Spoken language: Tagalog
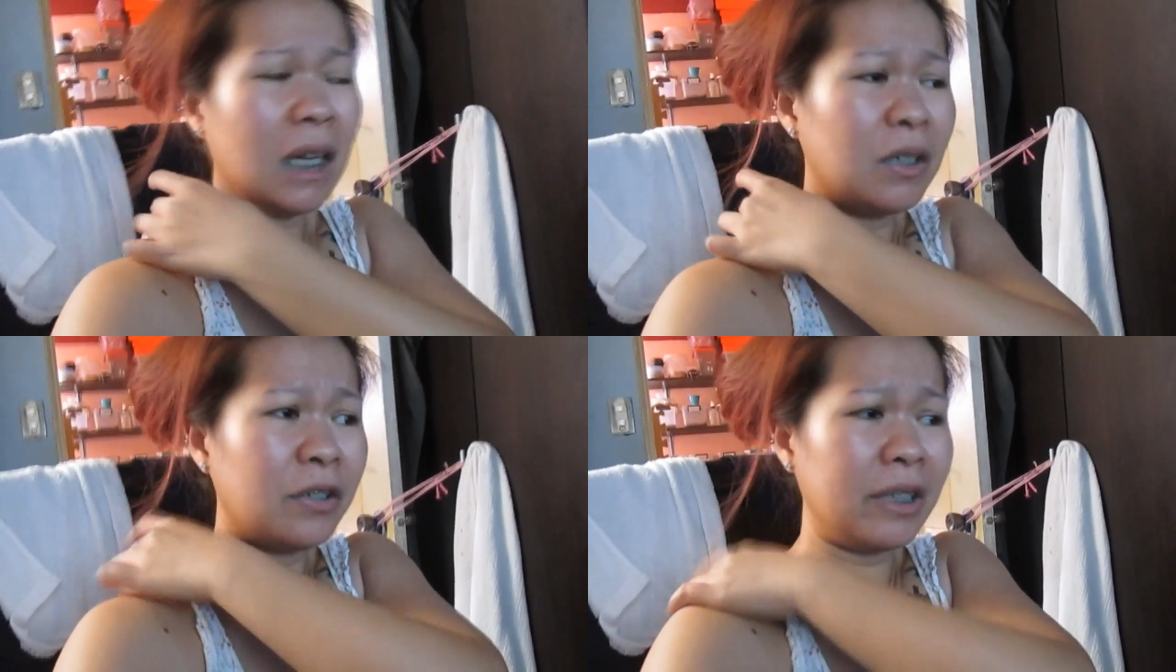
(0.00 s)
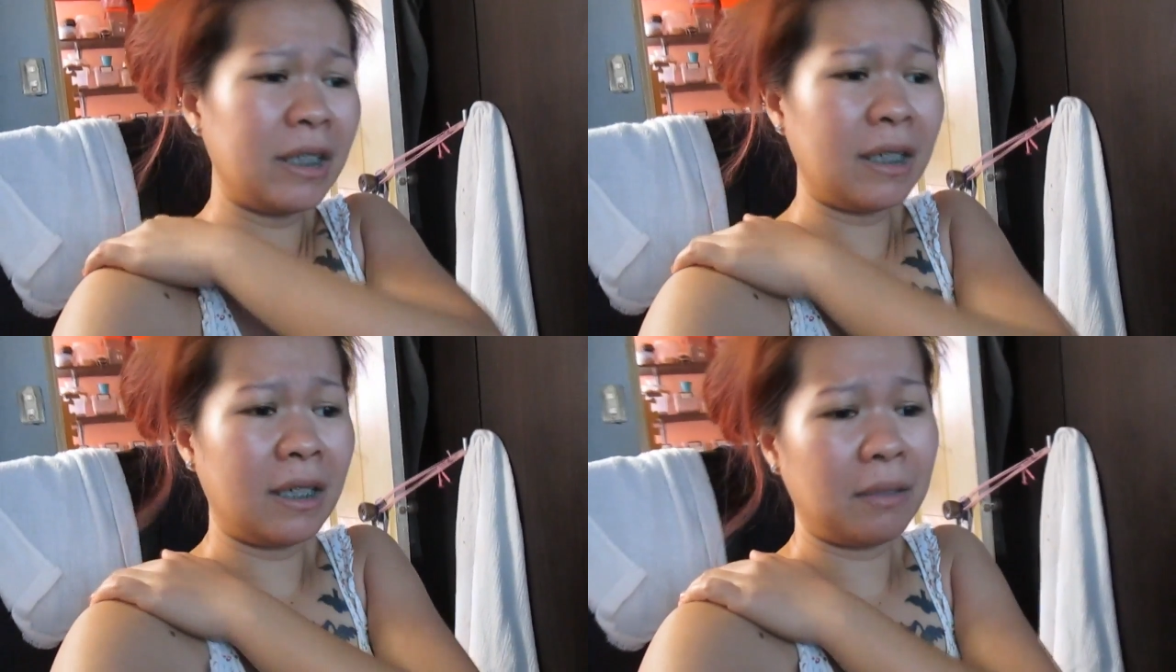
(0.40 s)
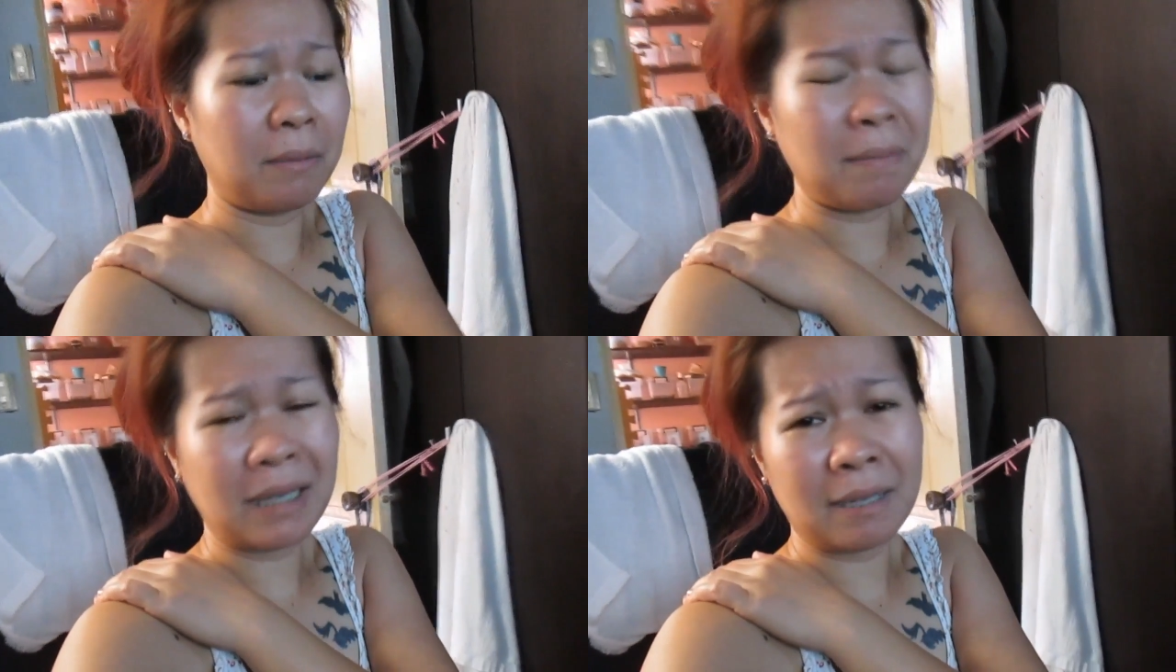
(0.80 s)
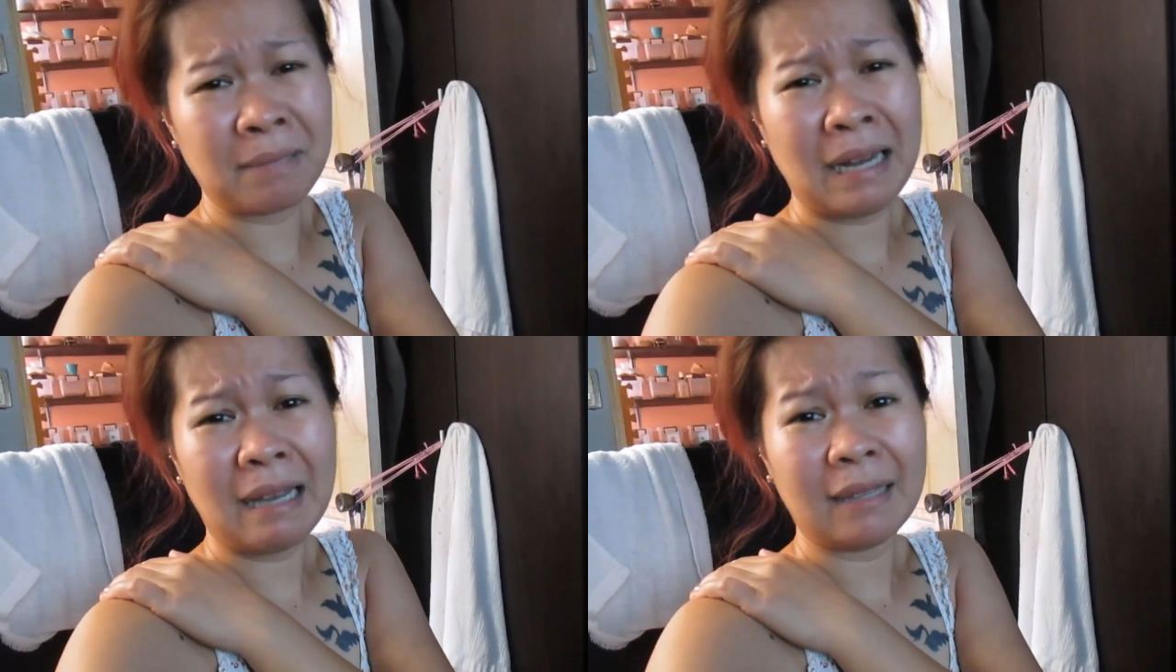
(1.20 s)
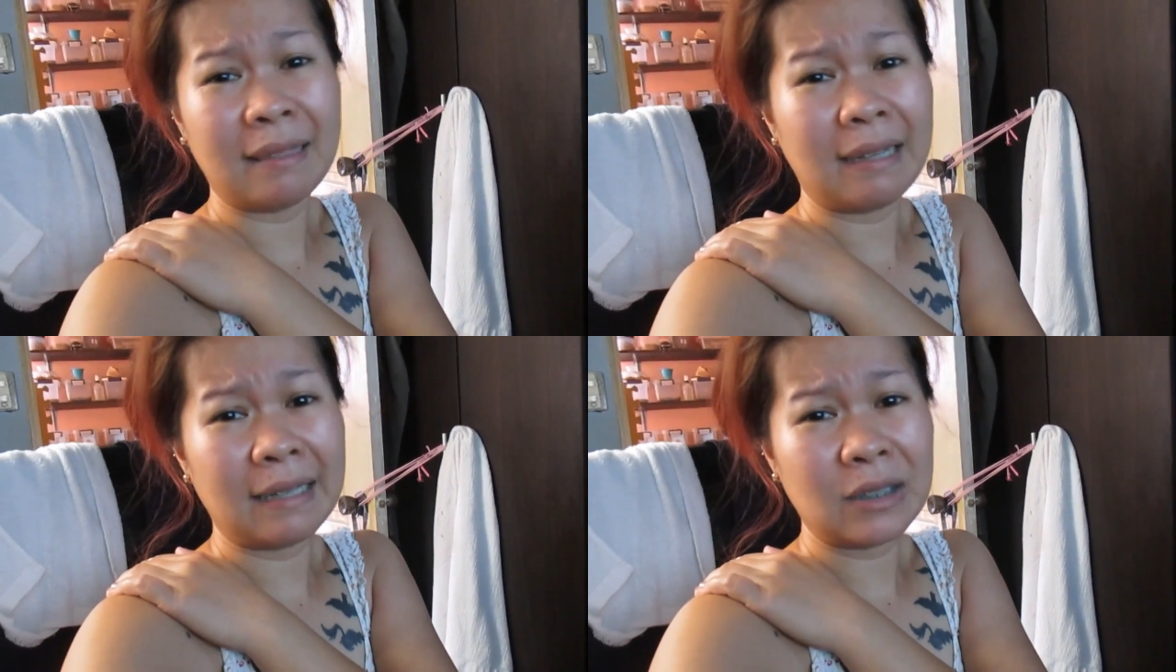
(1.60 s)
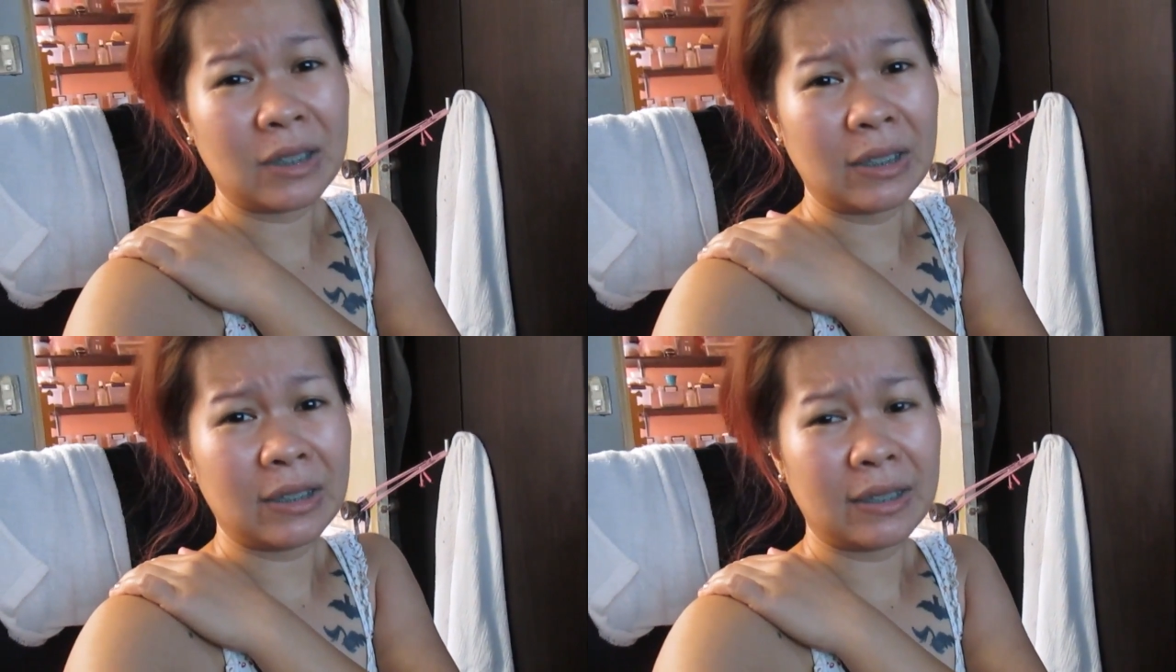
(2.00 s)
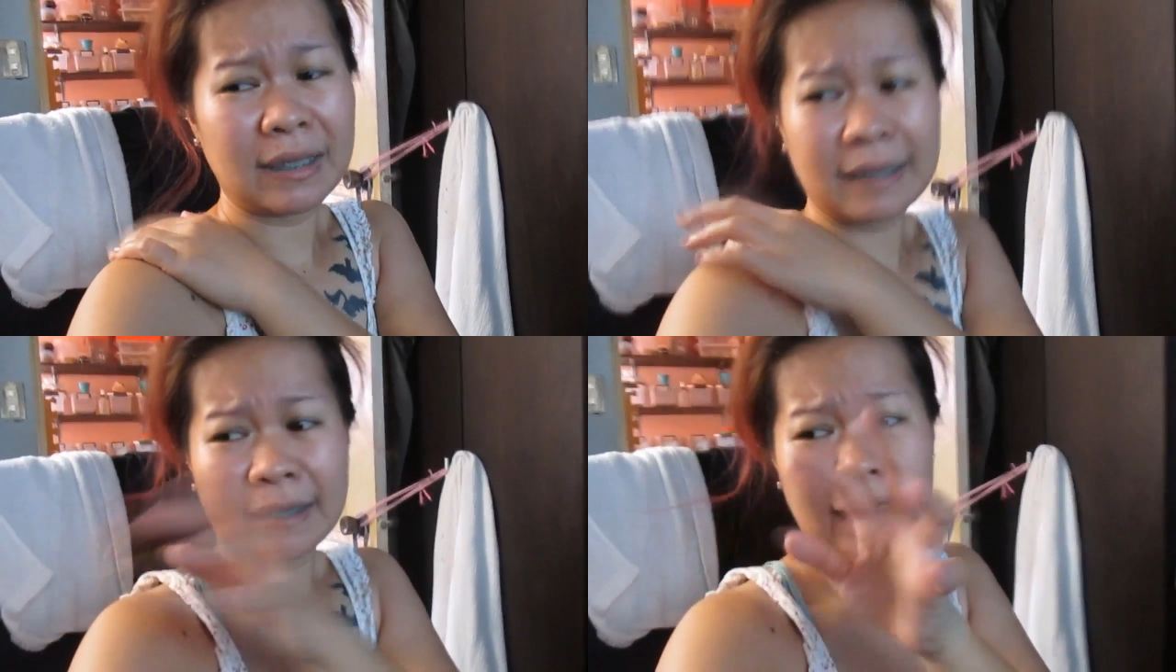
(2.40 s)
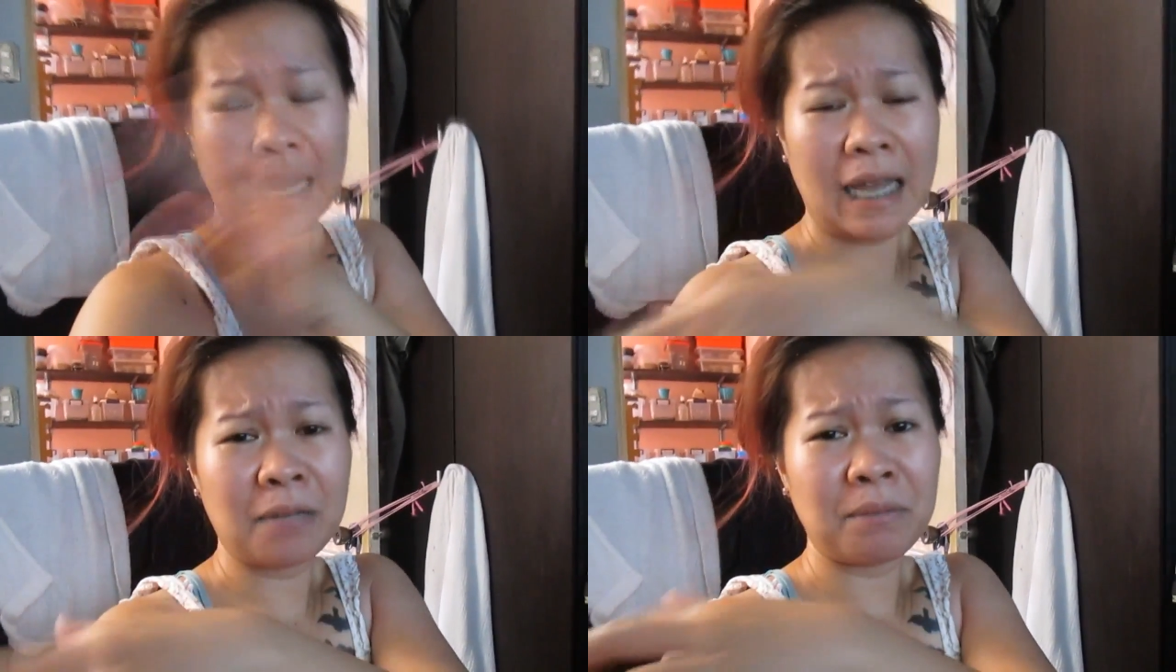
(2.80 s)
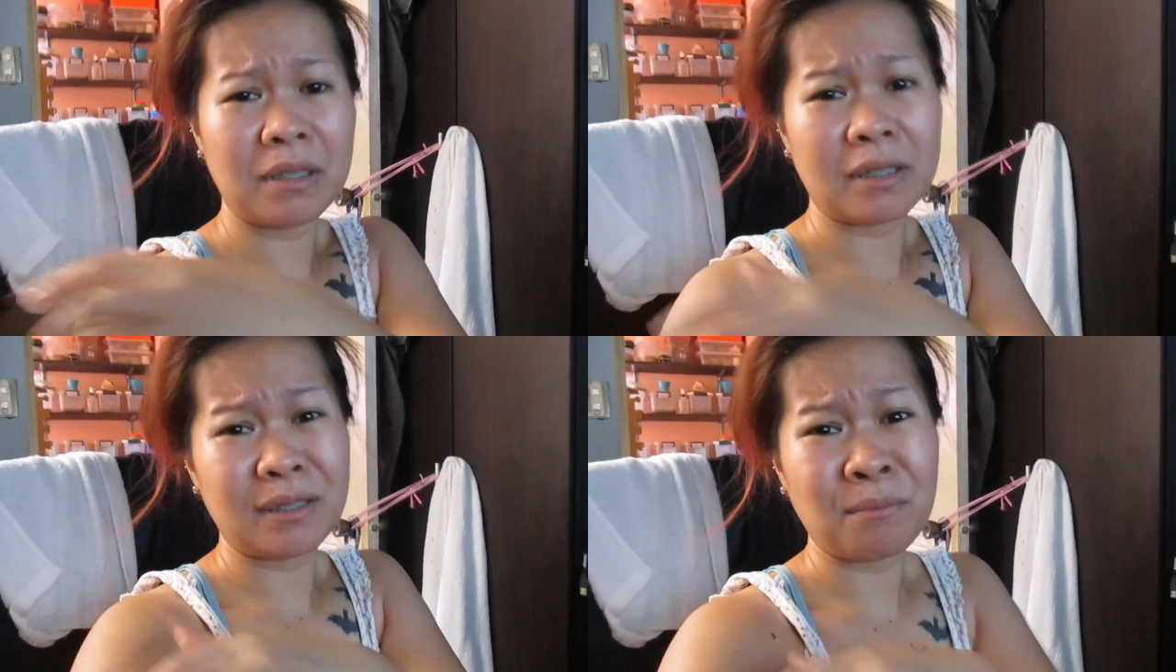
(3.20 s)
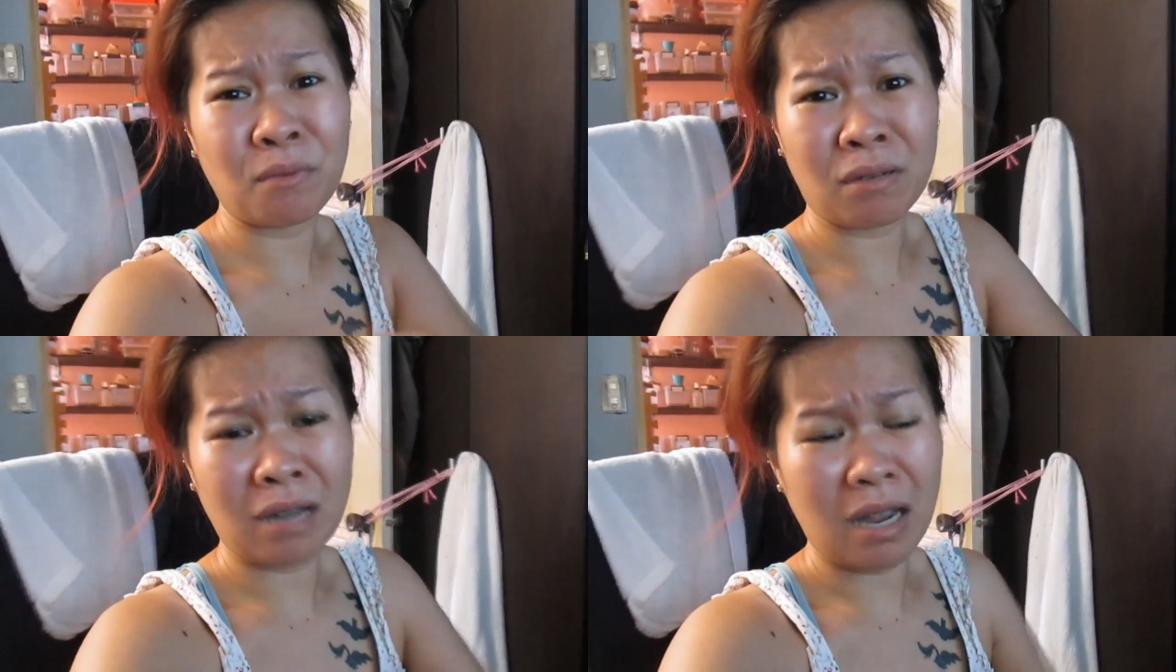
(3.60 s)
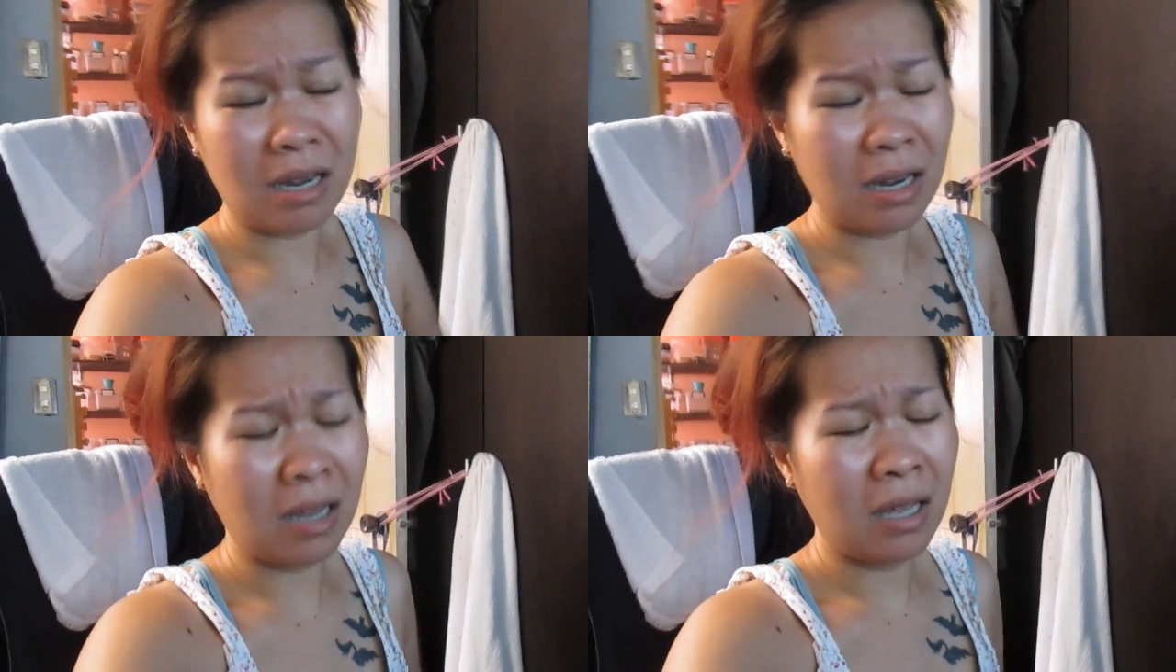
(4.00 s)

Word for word: ano yan eh, may mga malalaking daga dyan. Kasi sa ilalim yan eh, simburnal. Ano.